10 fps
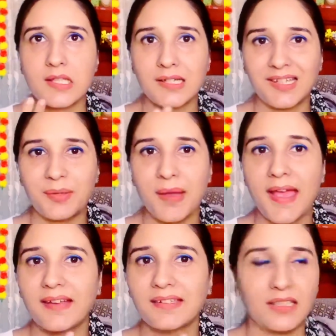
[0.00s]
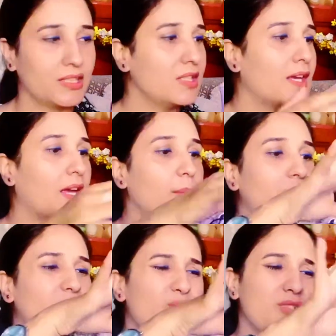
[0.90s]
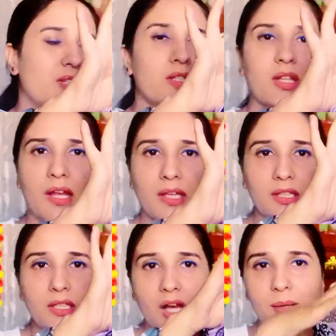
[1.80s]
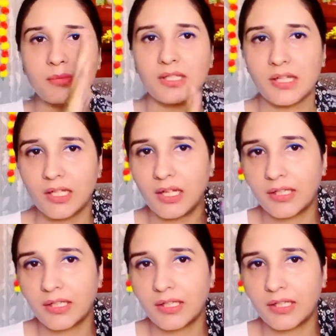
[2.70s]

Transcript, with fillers: स्लिंग बैग नहीं है बट उसकी तरह ही काम करेगा